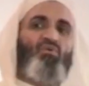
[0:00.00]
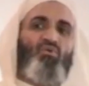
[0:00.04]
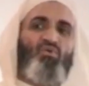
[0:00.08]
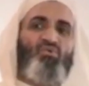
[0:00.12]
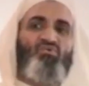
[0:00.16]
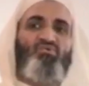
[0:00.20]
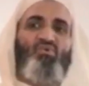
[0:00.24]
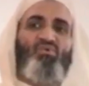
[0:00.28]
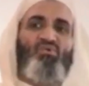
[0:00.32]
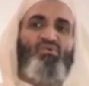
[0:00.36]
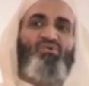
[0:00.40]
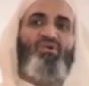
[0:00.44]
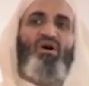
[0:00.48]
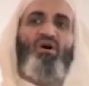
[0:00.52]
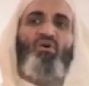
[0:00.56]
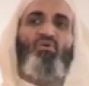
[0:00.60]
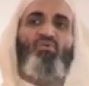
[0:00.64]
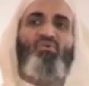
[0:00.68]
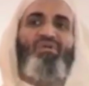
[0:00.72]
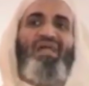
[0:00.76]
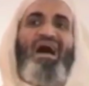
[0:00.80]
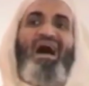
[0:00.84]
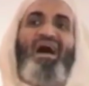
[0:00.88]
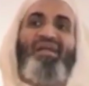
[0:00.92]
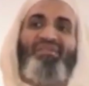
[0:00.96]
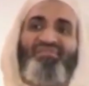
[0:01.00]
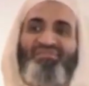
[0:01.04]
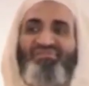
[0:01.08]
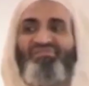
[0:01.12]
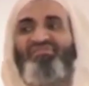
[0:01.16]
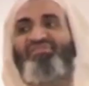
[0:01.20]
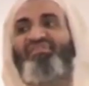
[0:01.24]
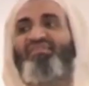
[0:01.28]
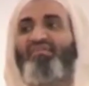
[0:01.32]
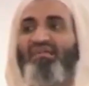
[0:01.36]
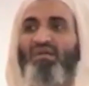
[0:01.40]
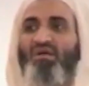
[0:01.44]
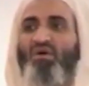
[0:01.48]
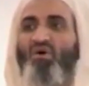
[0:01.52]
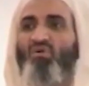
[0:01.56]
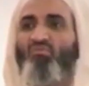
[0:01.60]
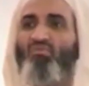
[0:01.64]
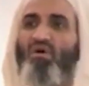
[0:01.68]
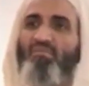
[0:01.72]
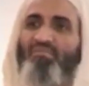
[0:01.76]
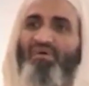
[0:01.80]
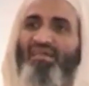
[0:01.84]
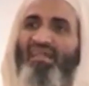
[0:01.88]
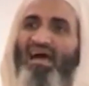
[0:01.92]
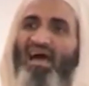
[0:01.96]
يأخذ الله الأرض
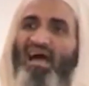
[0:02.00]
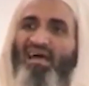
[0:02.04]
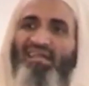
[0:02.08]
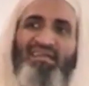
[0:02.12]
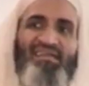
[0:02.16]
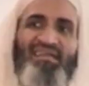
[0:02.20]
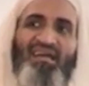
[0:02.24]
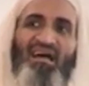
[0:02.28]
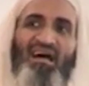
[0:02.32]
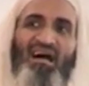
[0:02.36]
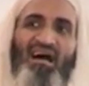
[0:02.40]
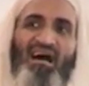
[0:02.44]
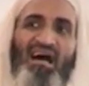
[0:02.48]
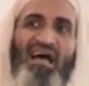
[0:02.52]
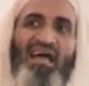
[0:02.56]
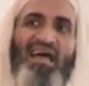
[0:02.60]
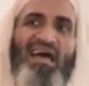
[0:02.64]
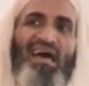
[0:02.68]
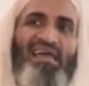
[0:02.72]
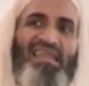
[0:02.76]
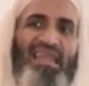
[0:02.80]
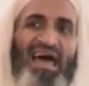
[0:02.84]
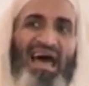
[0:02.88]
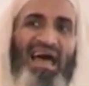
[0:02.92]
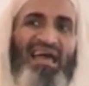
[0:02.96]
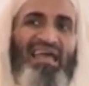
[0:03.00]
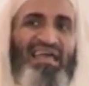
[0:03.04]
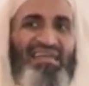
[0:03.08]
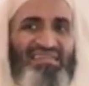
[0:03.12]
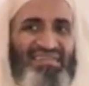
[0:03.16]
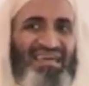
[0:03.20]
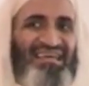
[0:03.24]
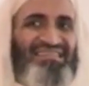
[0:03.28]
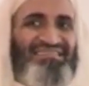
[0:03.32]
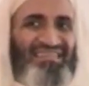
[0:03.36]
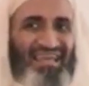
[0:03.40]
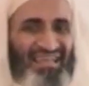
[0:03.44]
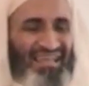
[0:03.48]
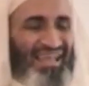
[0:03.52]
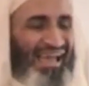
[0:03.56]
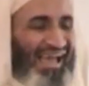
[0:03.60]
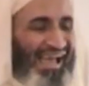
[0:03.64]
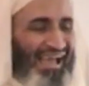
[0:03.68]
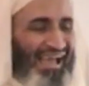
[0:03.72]
ومن عليها الأخذة